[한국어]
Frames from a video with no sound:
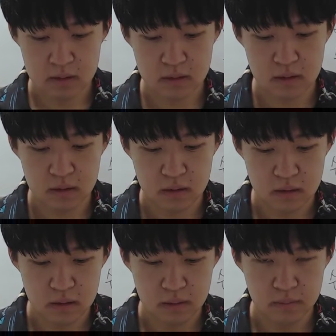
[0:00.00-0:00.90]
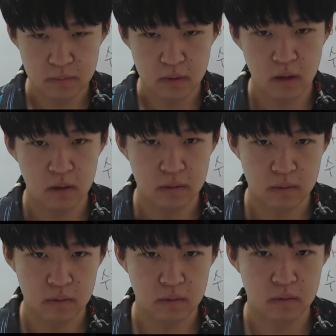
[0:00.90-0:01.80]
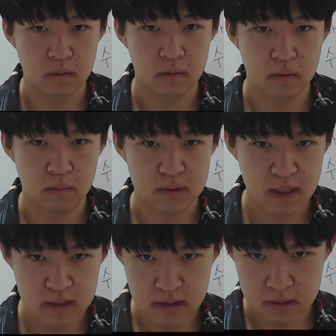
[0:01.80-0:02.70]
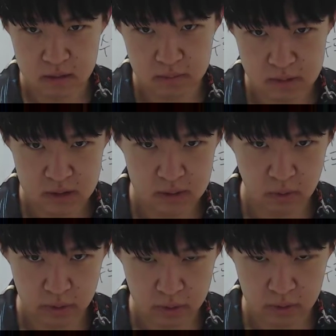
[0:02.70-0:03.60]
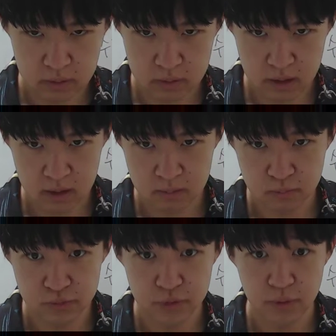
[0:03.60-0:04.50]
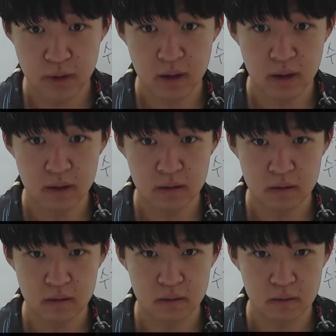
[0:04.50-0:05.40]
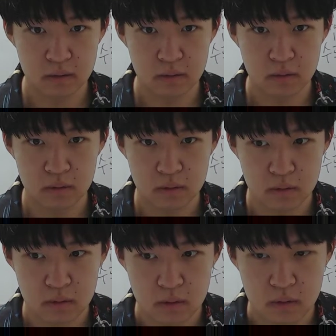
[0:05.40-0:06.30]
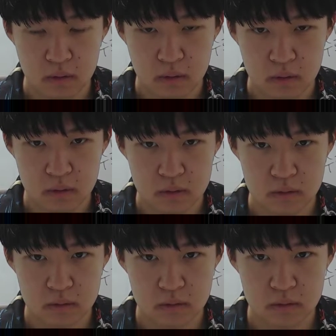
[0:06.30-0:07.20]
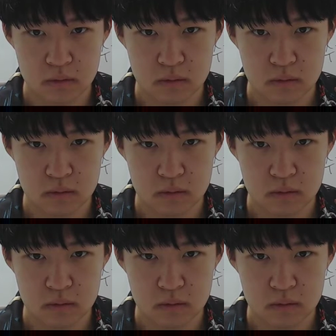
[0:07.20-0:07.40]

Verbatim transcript: 이제 아 살생 금지 뭐 이런 게 불교에 있는 그런 그